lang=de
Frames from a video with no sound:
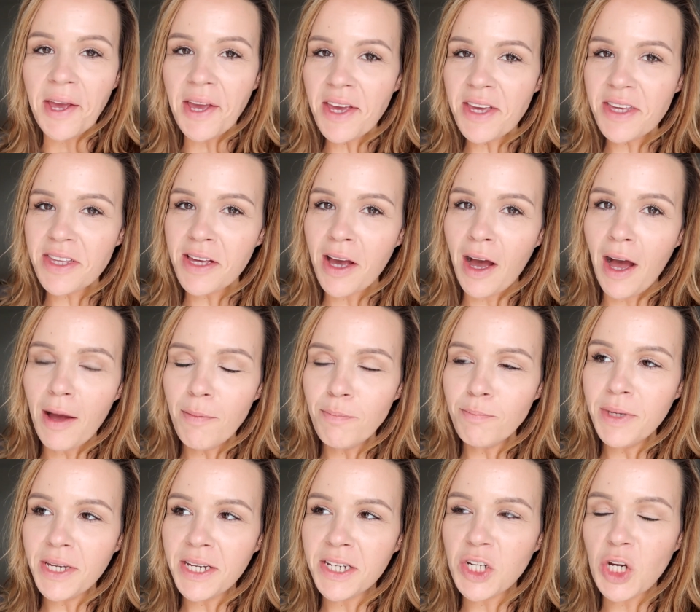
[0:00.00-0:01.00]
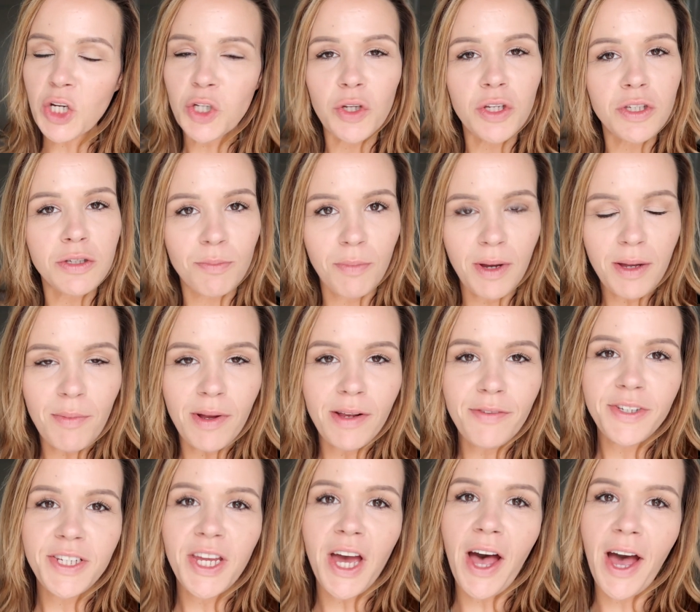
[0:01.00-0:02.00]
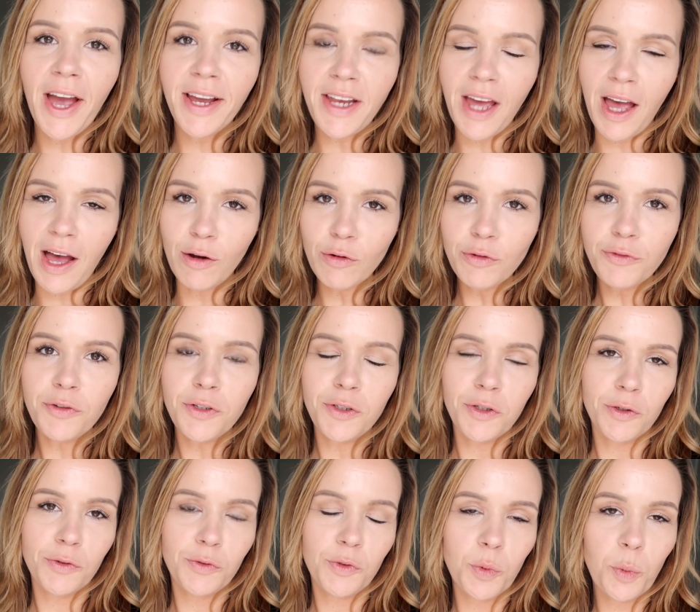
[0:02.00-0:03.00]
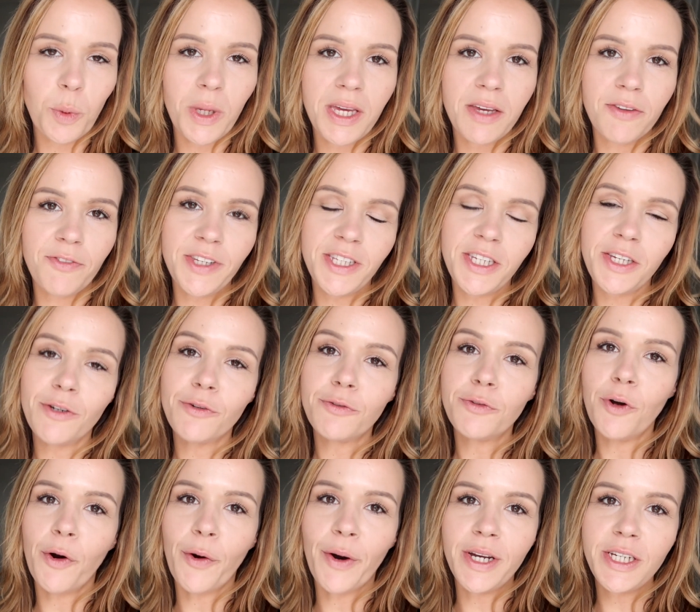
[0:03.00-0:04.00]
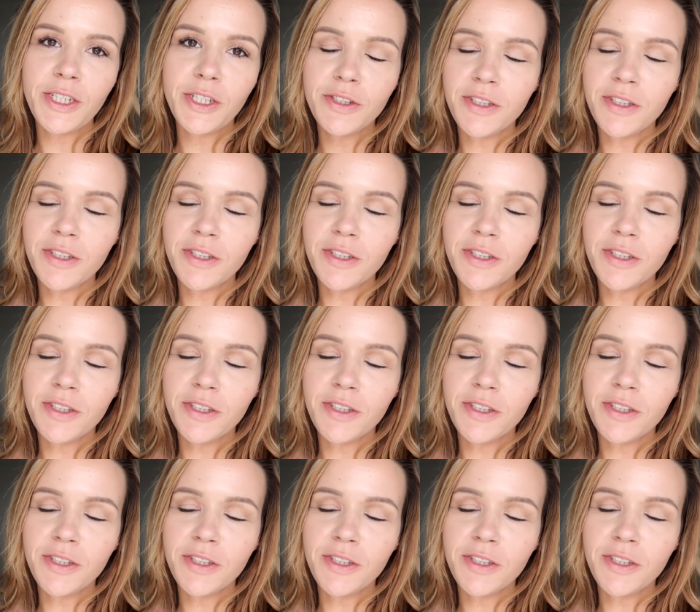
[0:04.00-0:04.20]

Ich habe mir gedacht, ich mache mal wieder ein Outfit of the Week Video für euch.